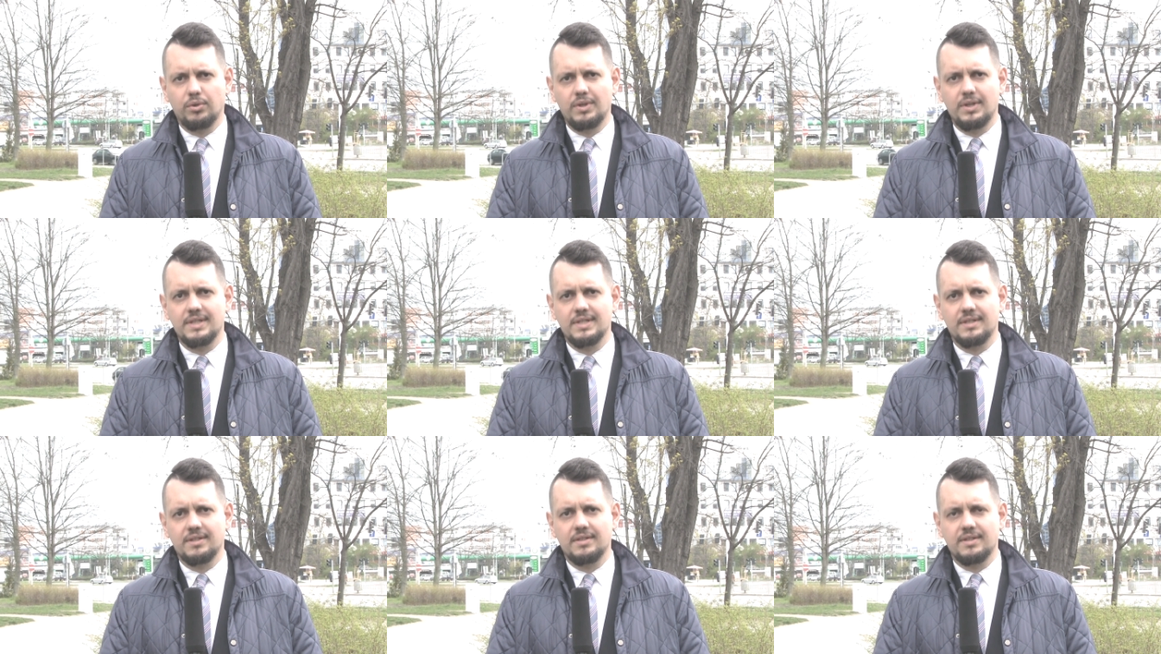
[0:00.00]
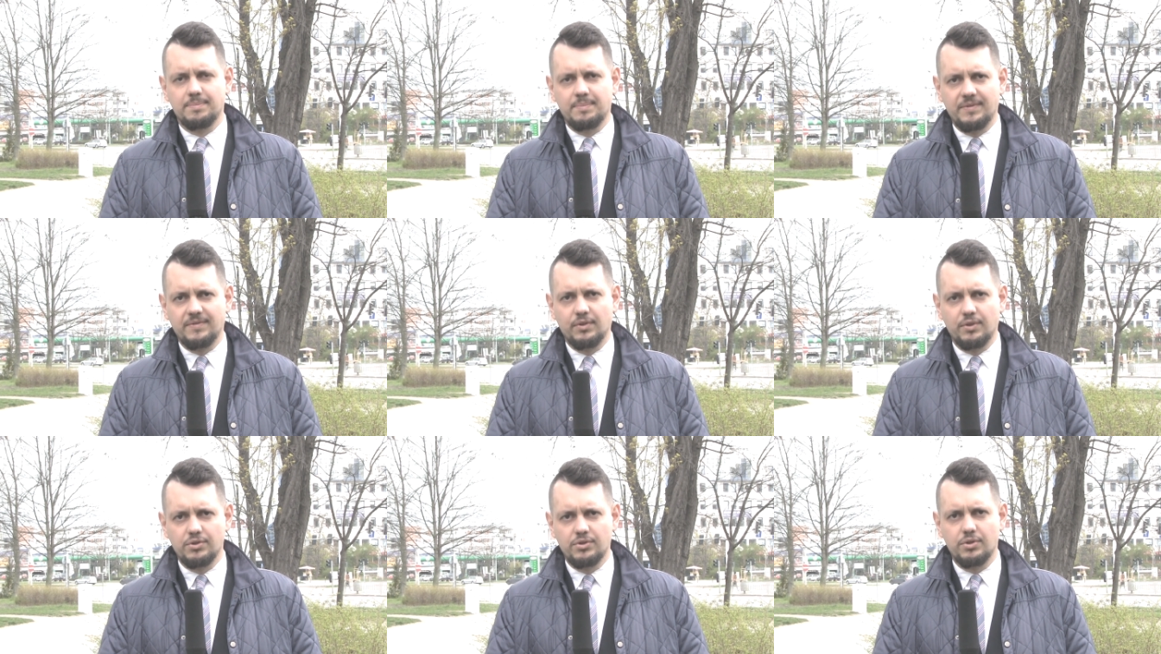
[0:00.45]
To jest z
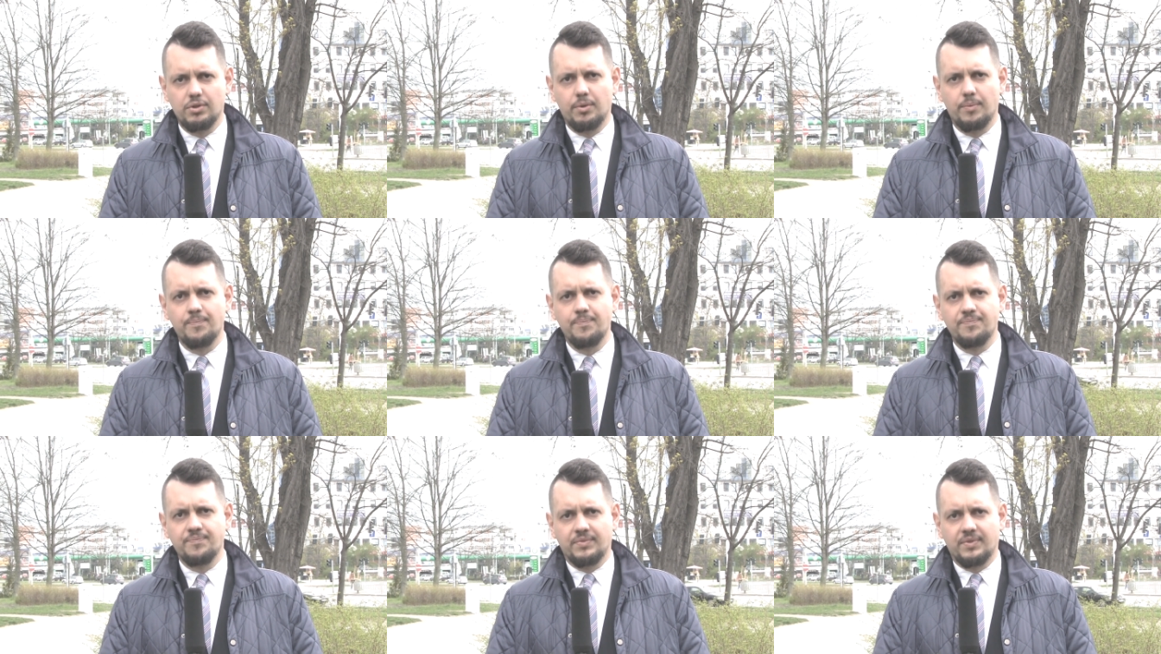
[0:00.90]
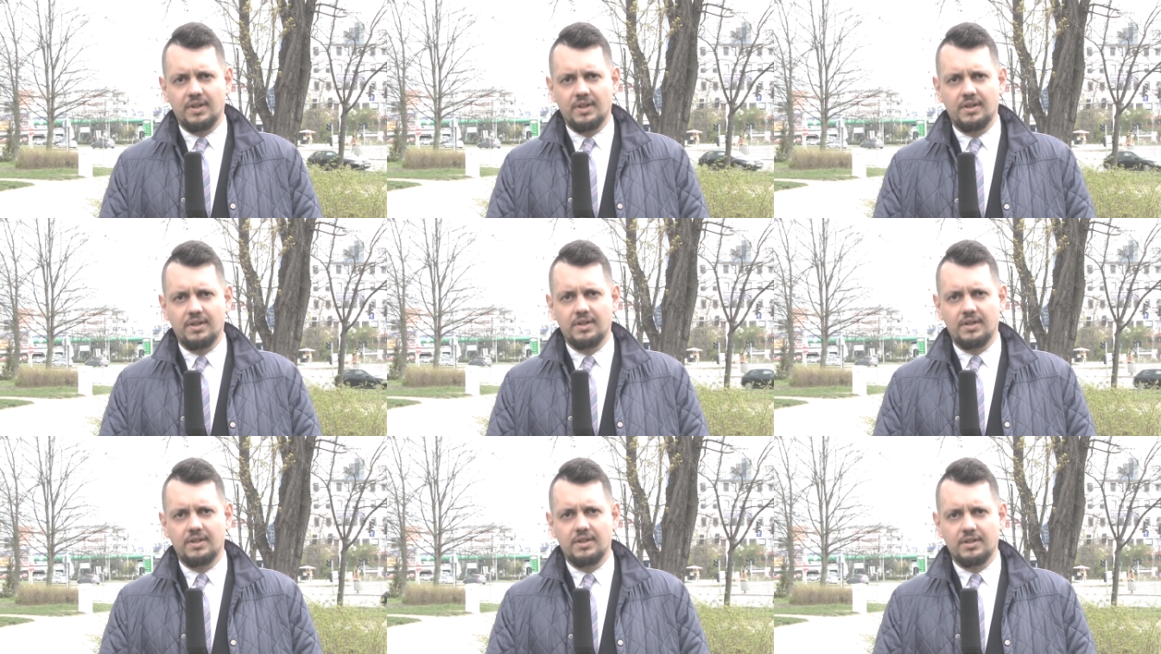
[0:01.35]
pewnością
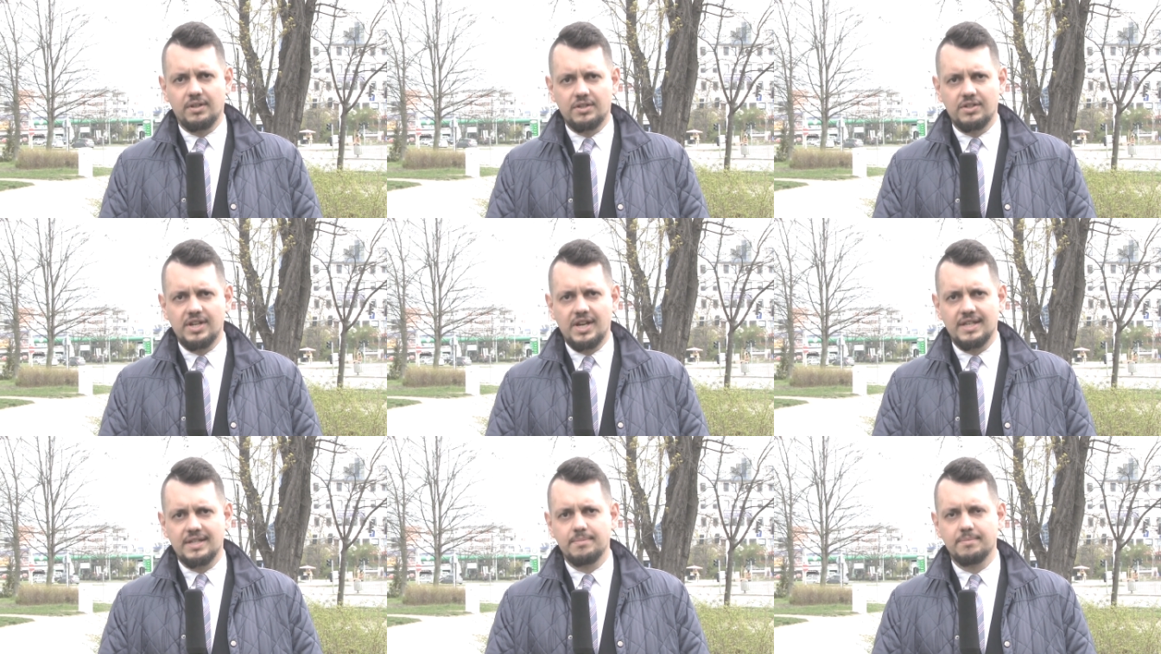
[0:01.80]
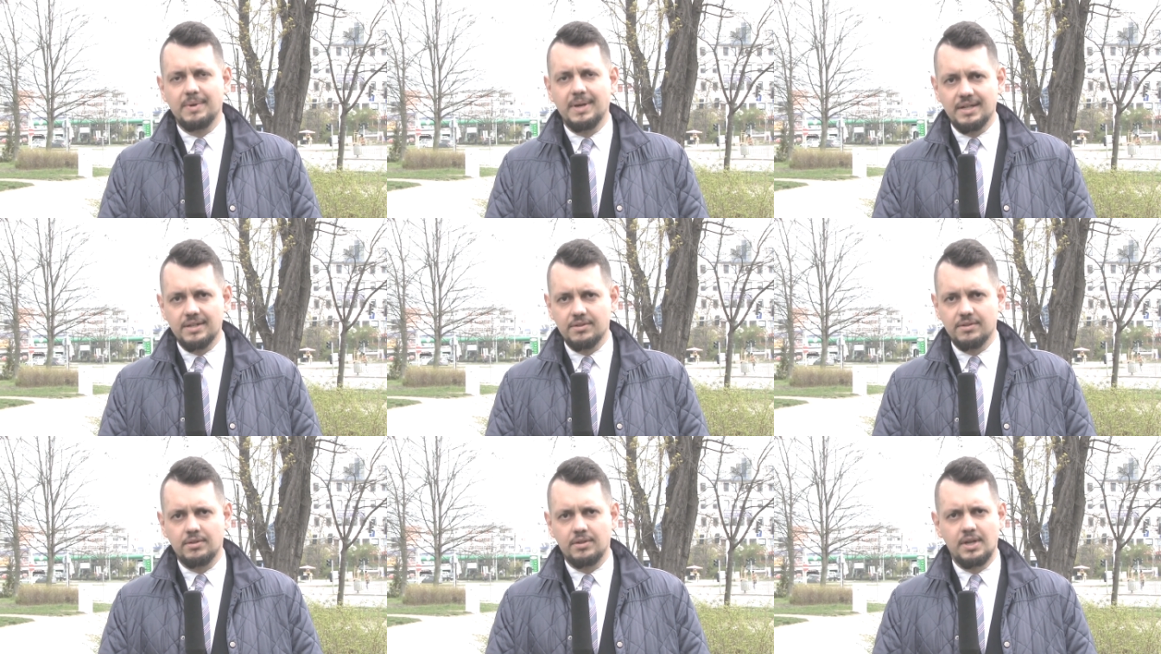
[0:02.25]
czas
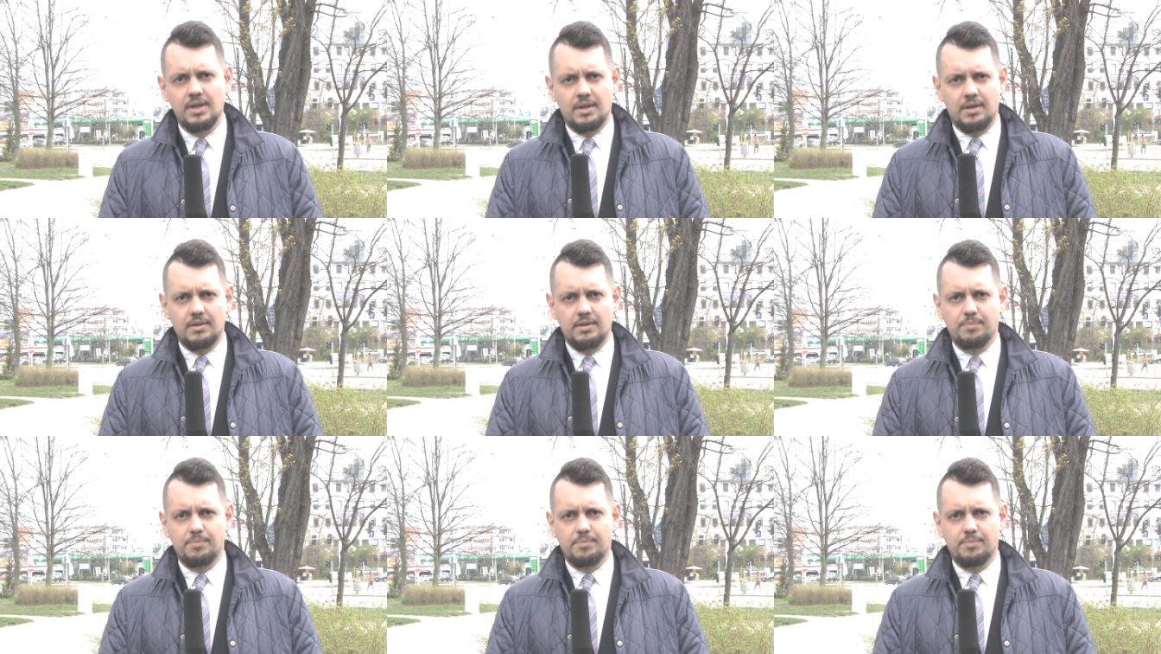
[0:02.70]
bardzo